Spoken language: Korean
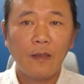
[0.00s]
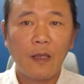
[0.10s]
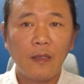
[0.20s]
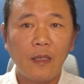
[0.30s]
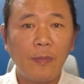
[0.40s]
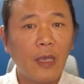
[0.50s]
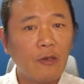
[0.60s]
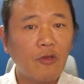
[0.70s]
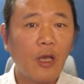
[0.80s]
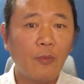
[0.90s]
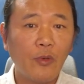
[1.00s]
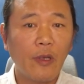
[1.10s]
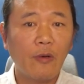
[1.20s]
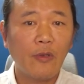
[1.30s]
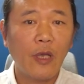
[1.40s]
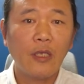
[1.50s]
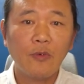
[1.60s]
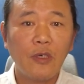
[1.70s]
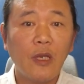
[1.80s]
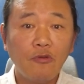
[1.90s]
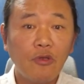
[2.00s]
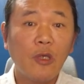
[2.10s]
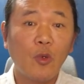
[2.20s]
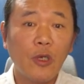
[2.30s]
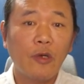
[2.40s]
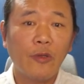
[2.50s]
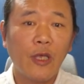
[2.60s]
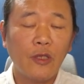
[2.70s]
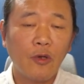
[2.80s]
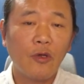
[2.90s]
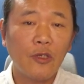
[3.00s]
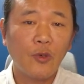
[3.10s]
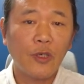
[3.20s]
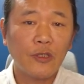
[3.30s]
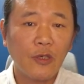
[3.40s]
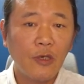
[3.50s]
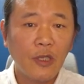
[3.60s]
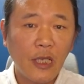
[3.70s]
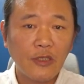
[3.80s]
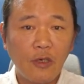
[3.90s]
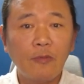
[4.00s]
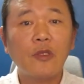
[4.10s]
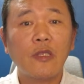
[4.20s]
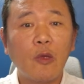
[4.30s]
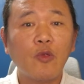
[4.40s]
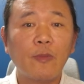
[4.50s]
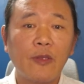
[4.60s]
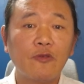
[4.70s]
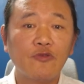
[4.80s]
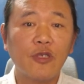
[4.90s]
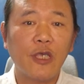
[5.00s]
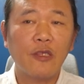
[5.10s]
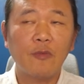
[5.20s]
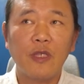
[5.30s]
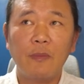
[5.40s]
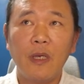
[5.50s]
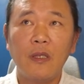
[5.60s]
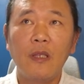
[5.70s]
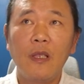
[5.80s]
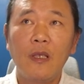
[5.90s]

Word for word: 나한테 메일로다가 보내거나 클라우드에 올리거나 이런 걸 이용해서 다시 컴퓨터 다운로드 받을 수도 있겠습니다만